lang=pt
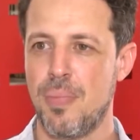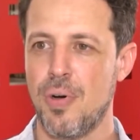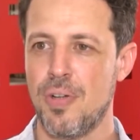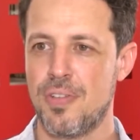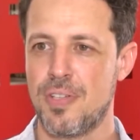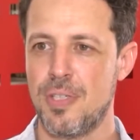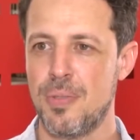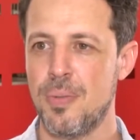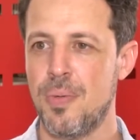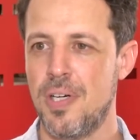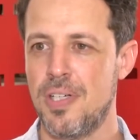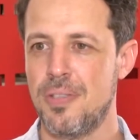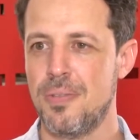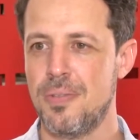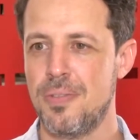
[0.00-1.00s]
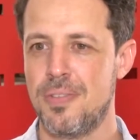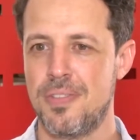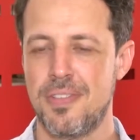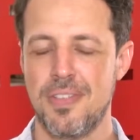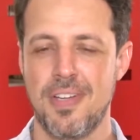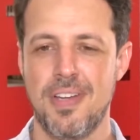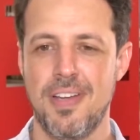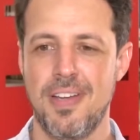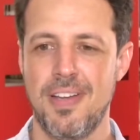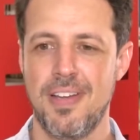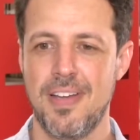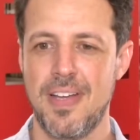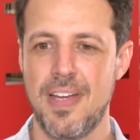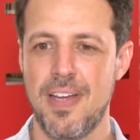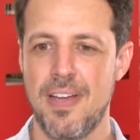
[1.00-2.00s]
pós-graduandos
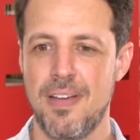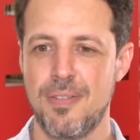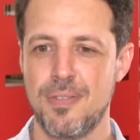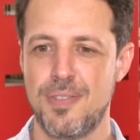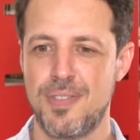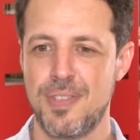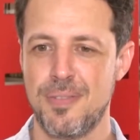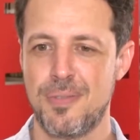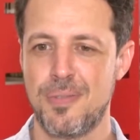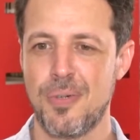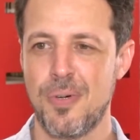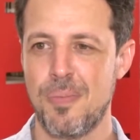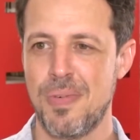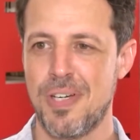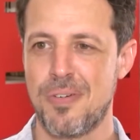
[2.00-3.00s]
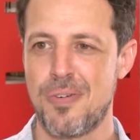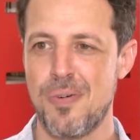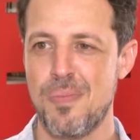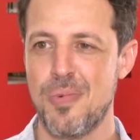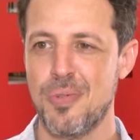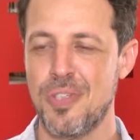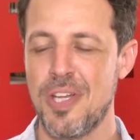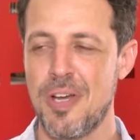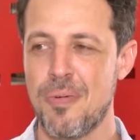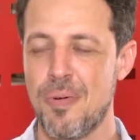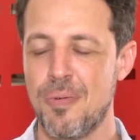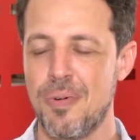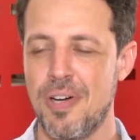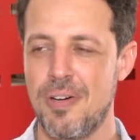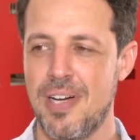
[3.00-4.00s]
é, é, um sintoma comum. Né?
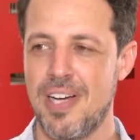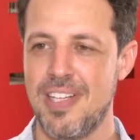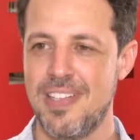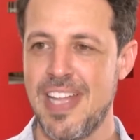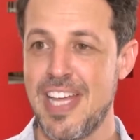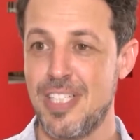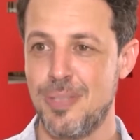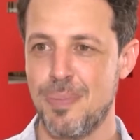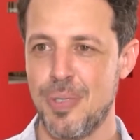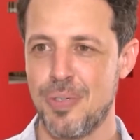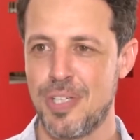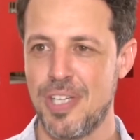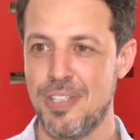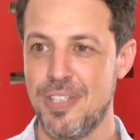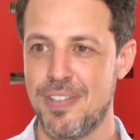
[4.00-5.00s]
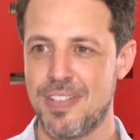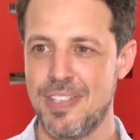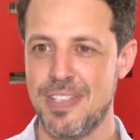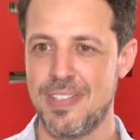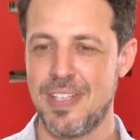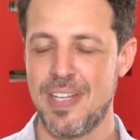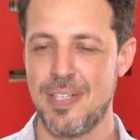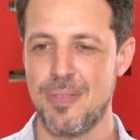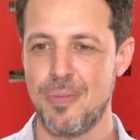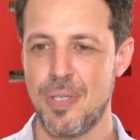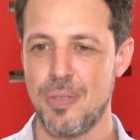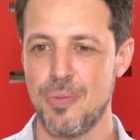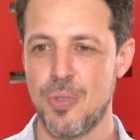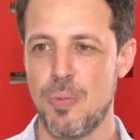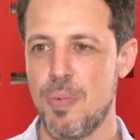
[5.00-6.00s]
O, a ideia de bloqueio da escrita era
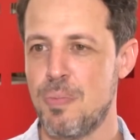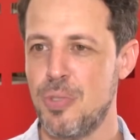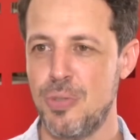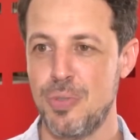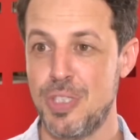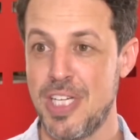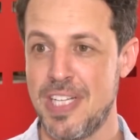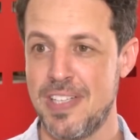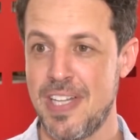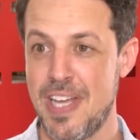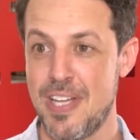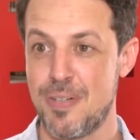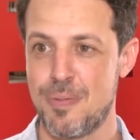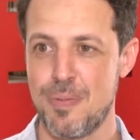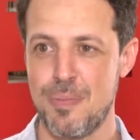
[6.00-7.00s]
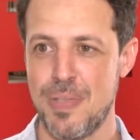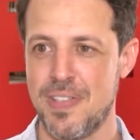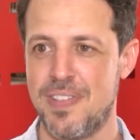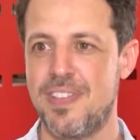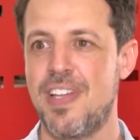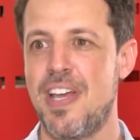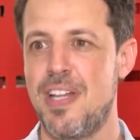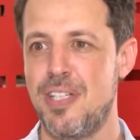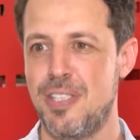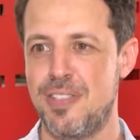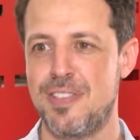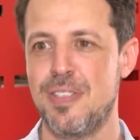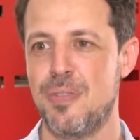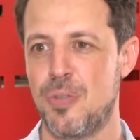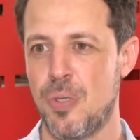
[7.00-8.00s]
um, é um nome muito genérico para uma série de
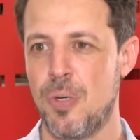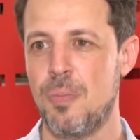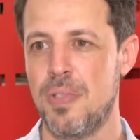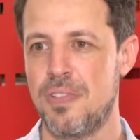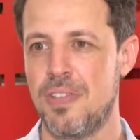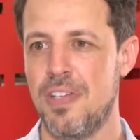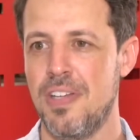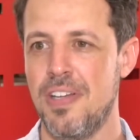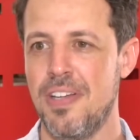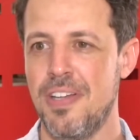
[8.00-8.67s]
sintomas